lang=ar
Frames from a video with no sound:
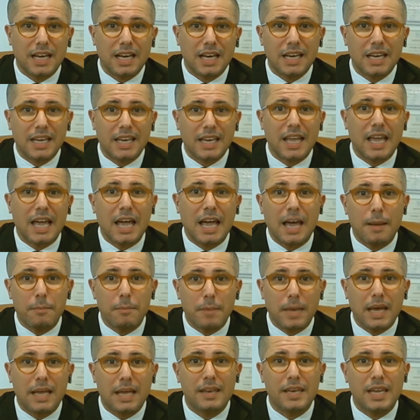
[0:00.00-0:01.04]
الى اخره
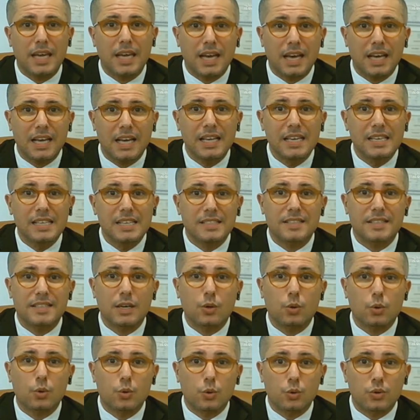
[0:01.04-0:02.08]
ام انها
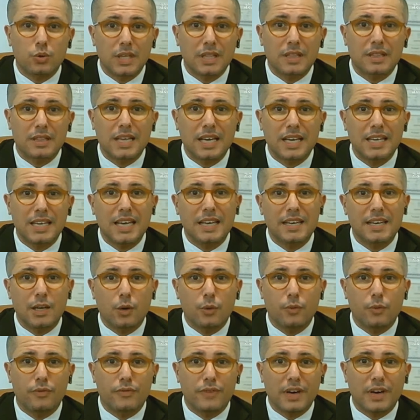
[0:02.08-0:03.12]
ستكون ضده
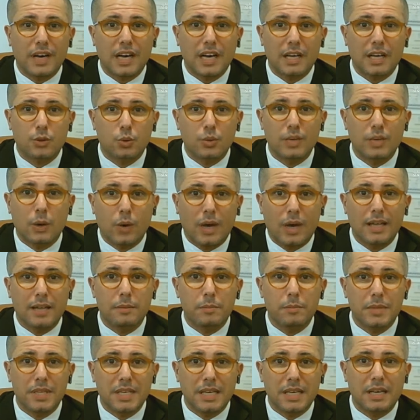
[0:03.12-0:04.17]
لانهم فقدوا
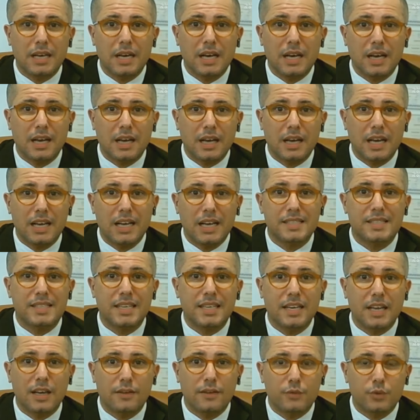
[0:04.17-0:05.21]
نوعا من
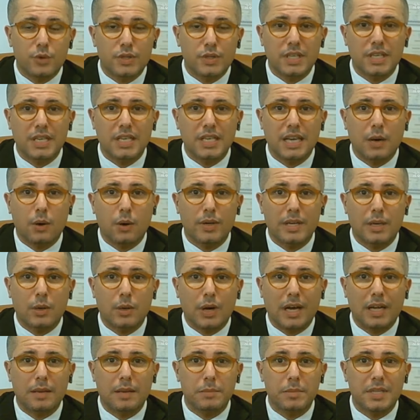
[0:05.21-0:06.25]
التنافسيه
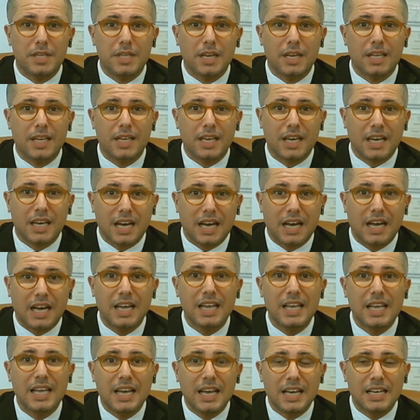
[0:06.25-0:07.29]
ونوعا من
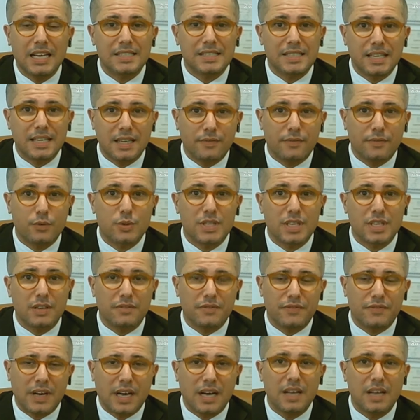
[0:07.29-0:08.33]
الايقاع التنافسي
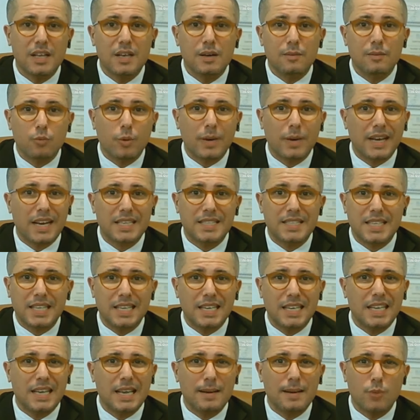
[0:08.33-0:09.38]
لكن هل ينجح
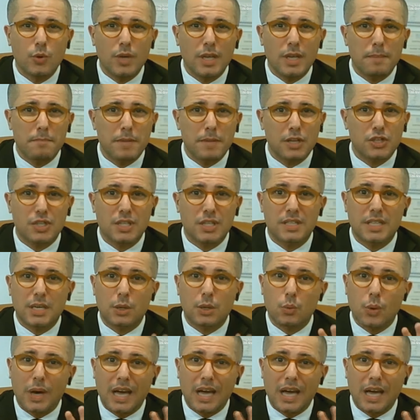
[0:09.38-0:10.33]
انشيلوتي